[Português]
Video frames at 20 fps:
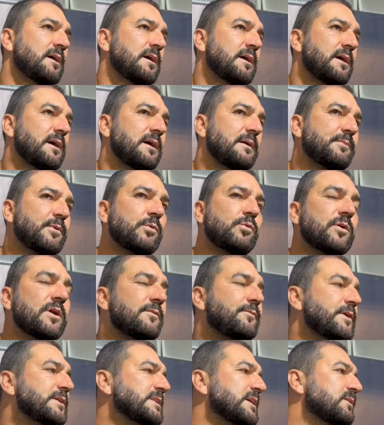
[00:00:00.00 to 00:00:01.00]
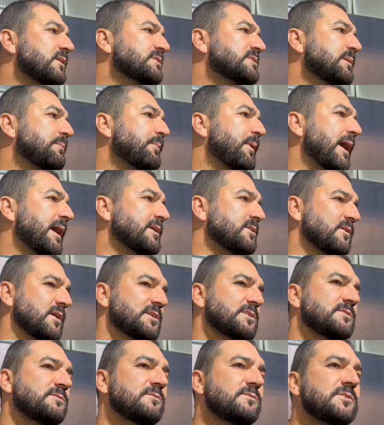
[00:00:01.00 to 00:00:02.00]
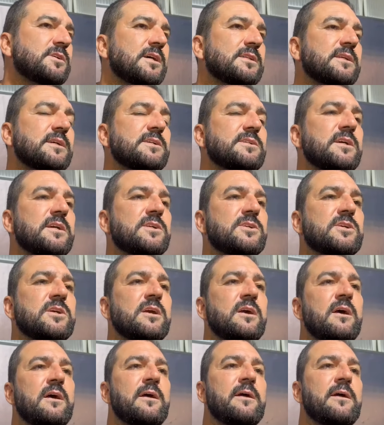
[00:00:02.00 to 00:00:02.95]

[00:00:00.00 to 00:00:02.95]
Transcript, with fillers: É, procurar fazer a nossa parte. Eu acho que não adianta a gente